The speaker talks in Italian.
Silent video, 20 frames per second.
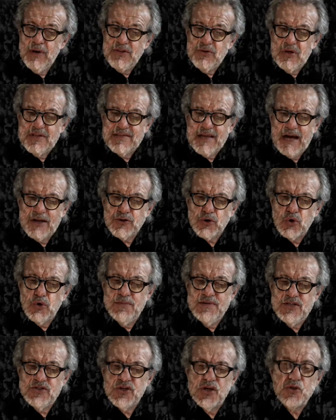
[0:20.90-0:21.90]
Quando il teatro
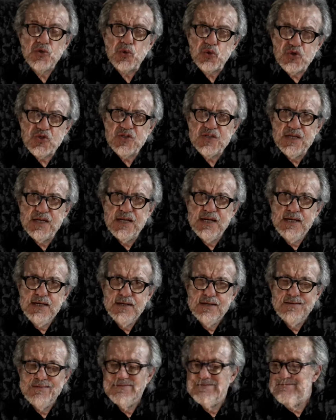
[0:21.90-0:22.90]
comincia a tossire,
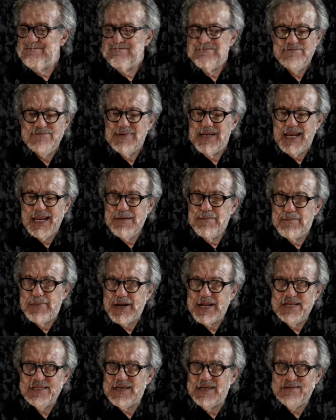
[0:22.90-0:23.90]

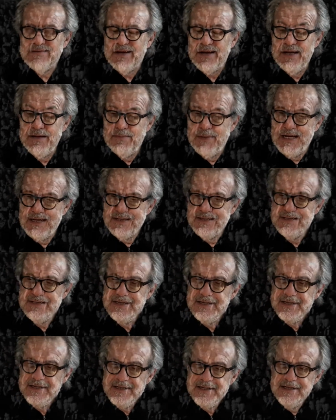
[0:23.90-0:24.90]
l'impresa trema.
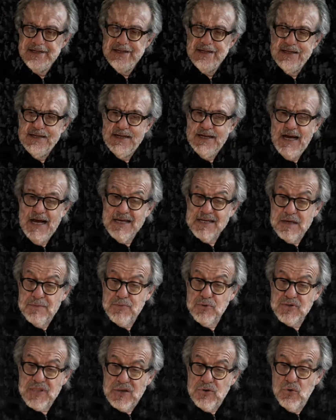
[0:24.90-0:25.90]
Anche
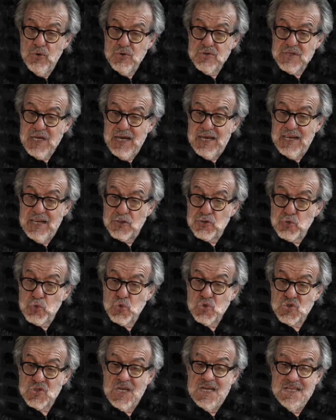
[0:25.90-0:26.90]
più dannosa è la
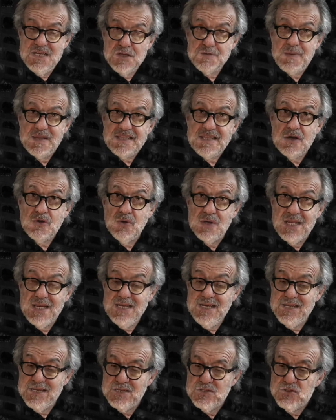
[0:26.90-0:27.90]
tosse agli spettacoli
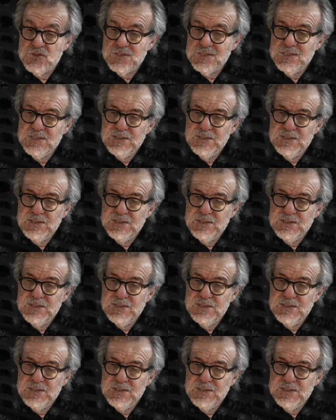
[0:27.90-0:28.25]
lirici,